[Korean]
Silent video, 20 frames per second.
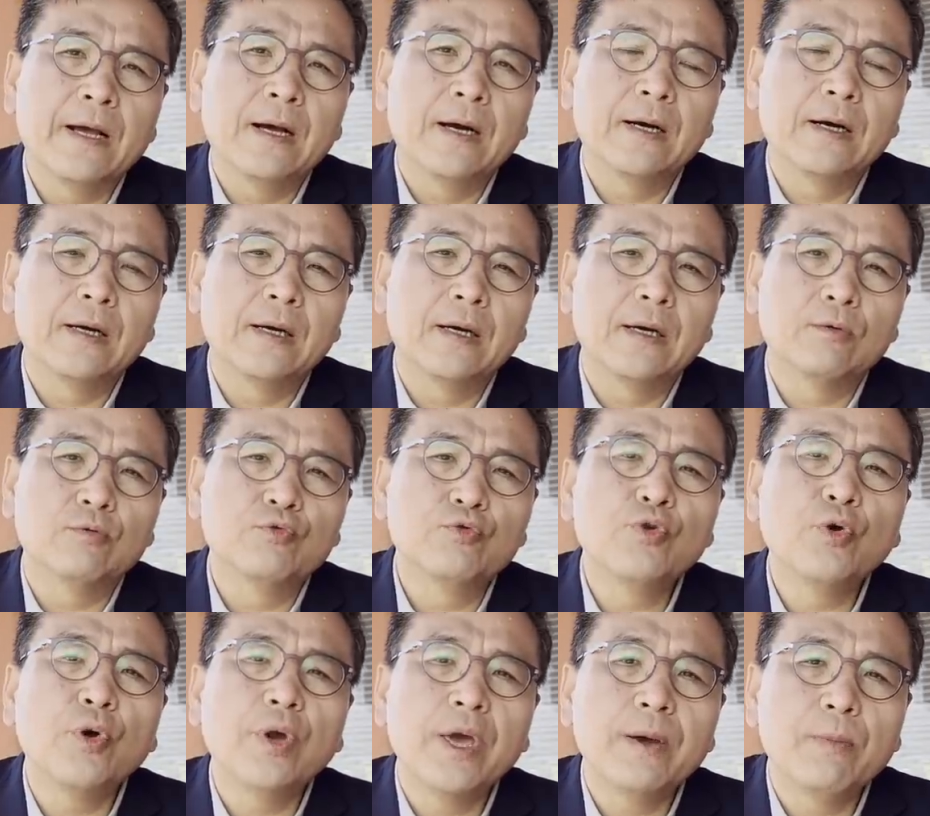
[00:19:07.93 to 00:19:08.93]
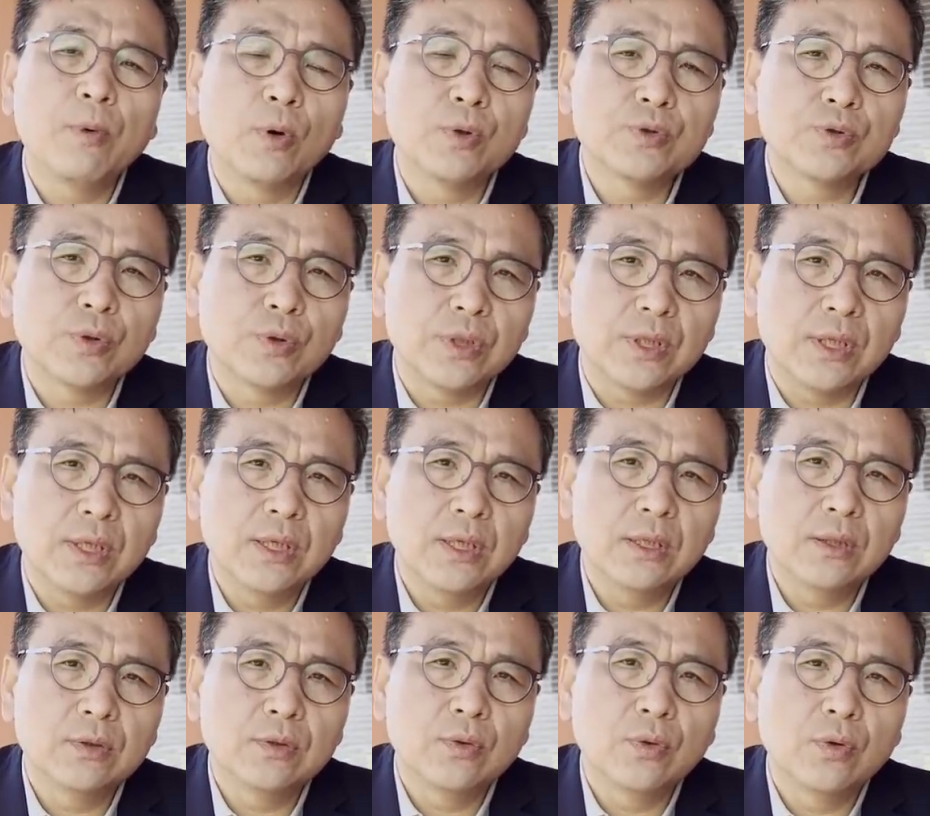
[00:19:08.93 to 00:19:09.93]
어, 우려의 목소리
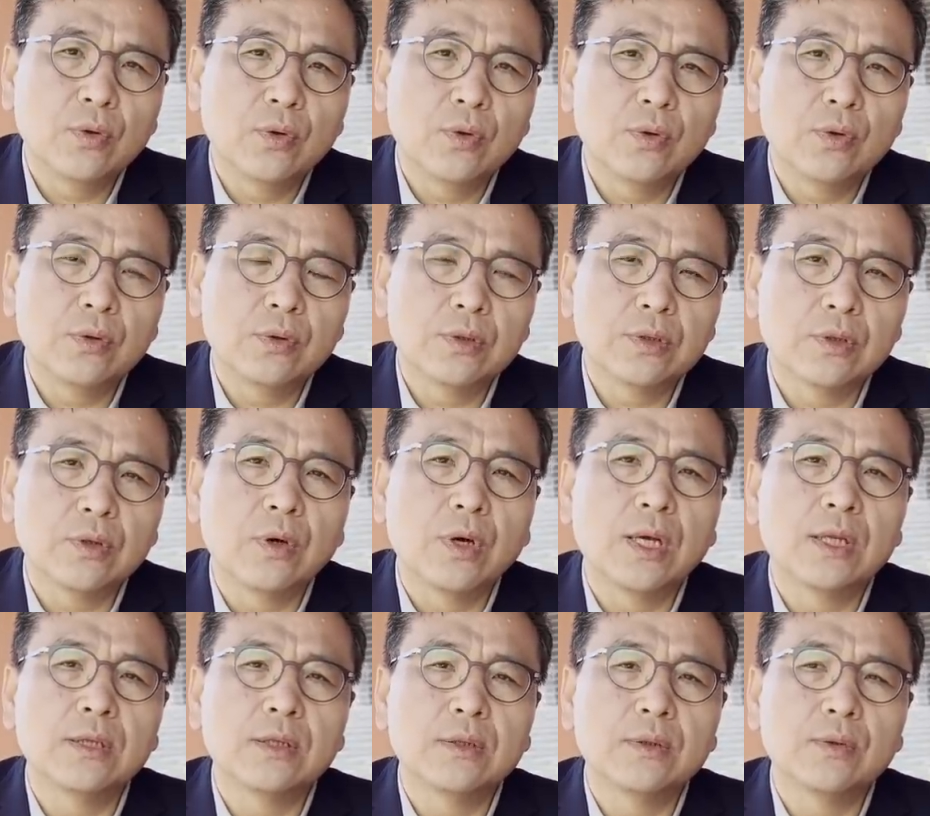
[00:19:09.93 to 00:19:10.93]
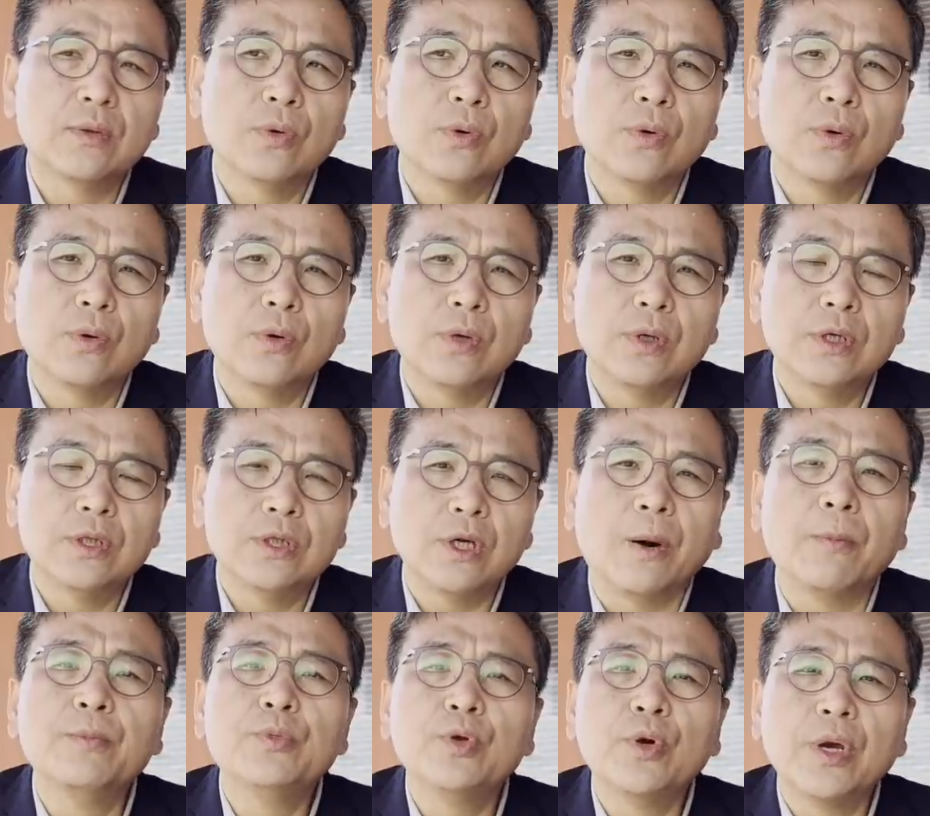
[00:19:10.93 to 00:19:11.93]
또 그러한 또
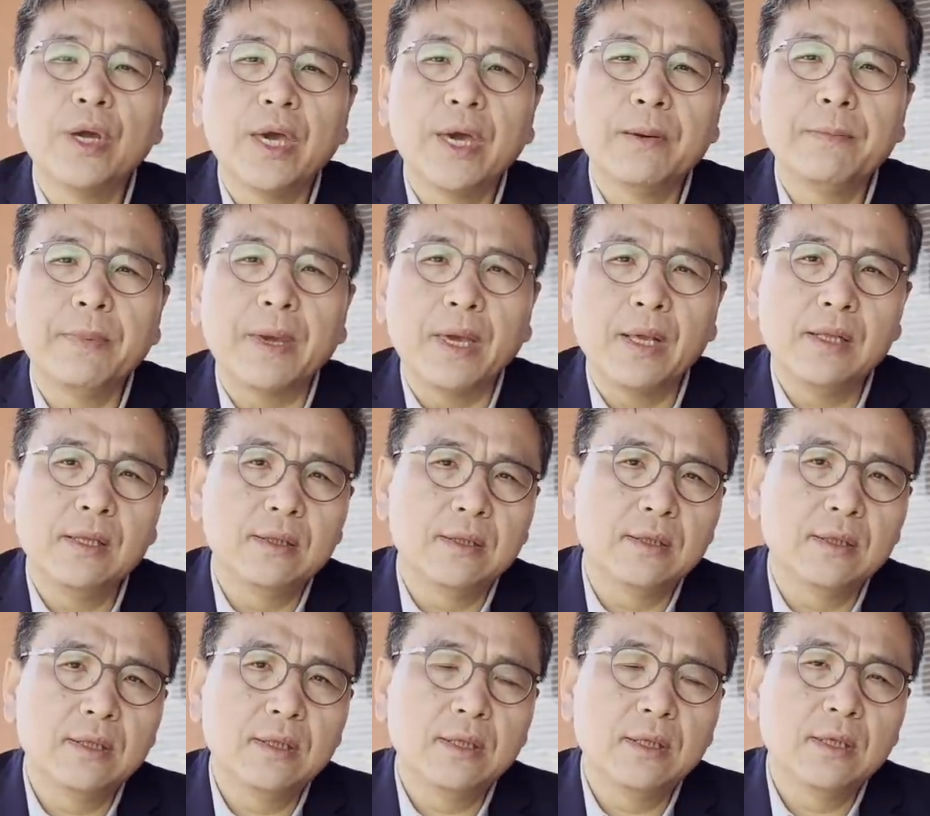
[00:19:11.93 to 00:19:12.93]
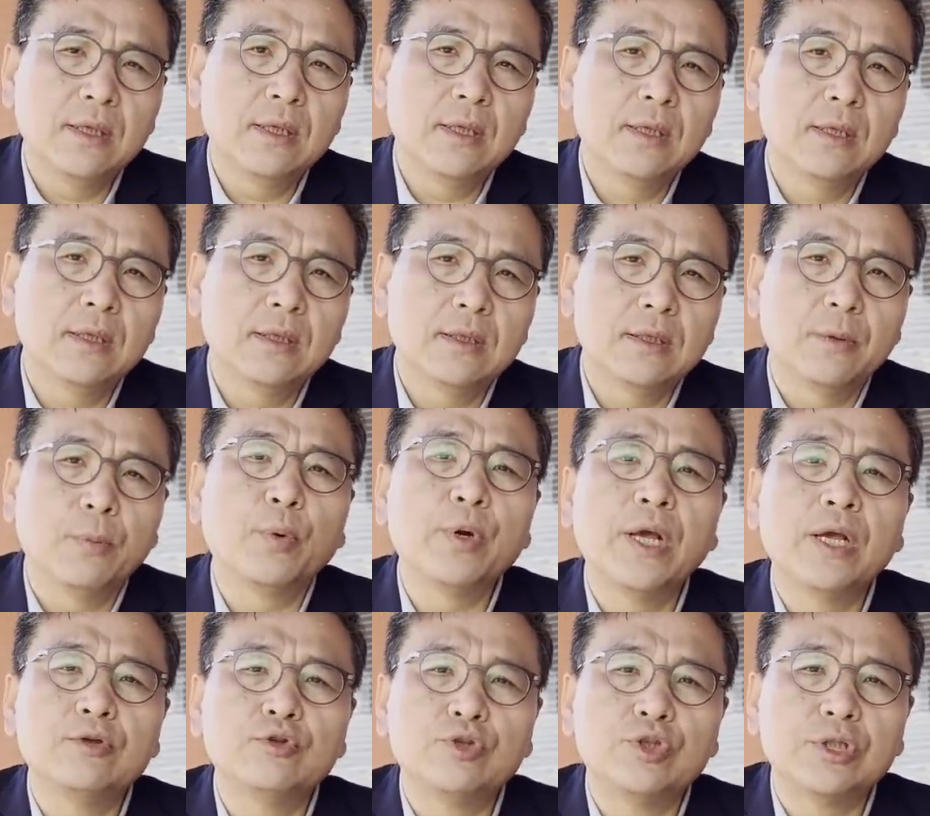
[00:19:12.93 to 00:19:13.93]
염려의 메일들을
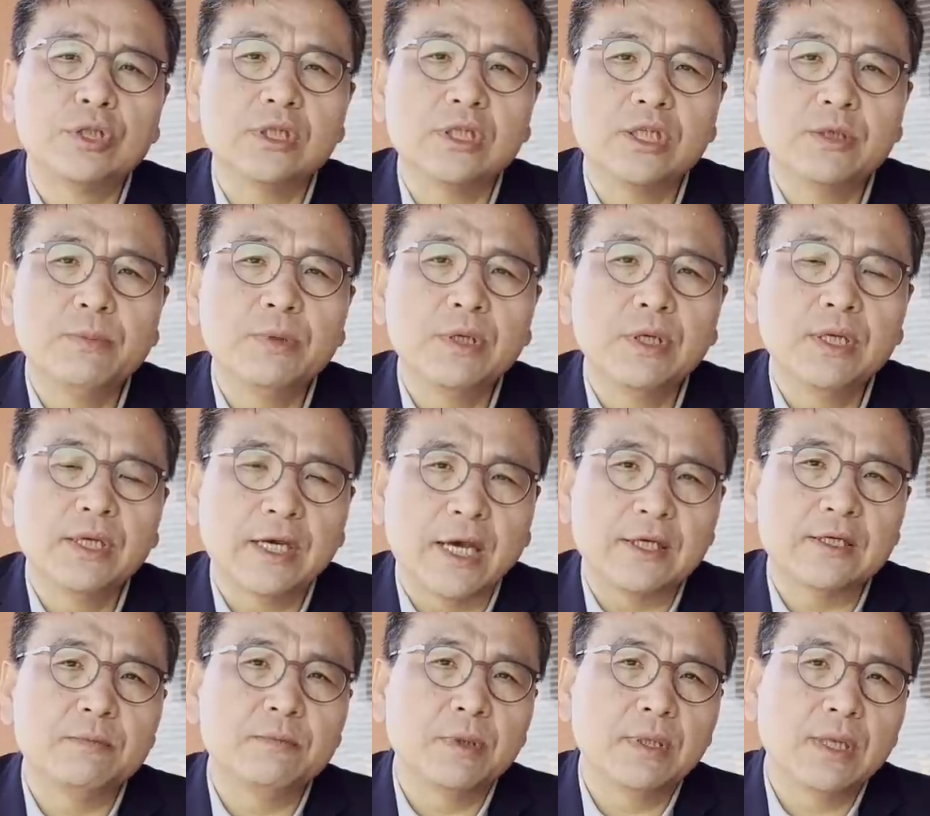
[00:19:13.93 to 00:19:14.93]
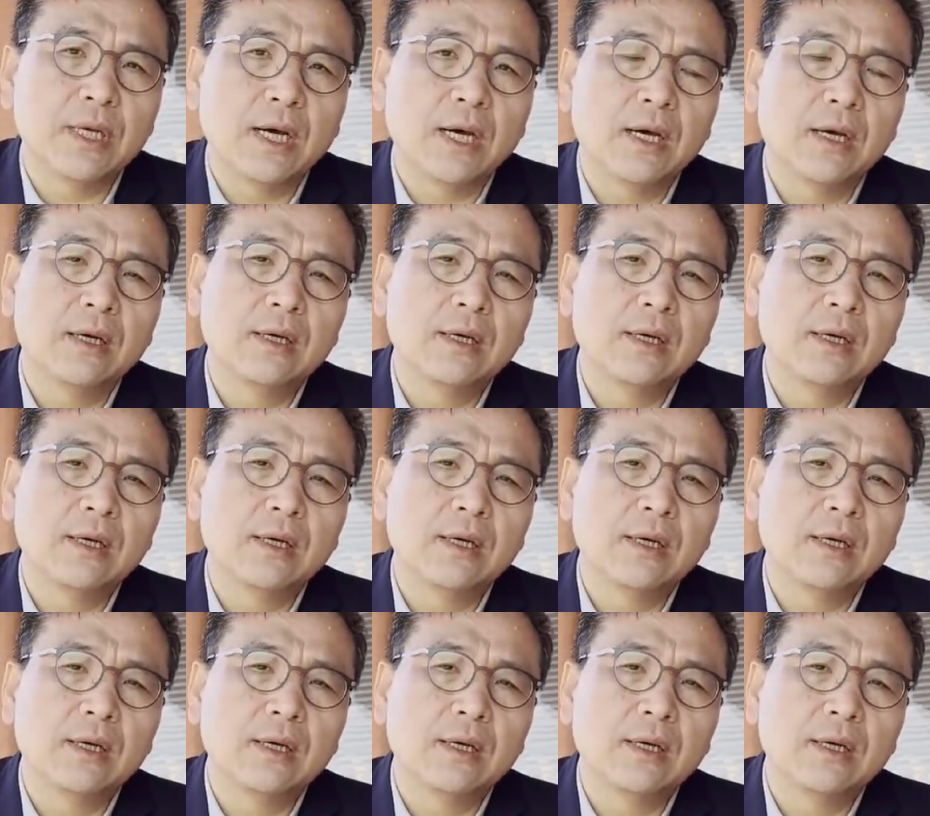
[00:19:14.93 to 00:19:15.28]
보내주시는 시민들이 계십니다.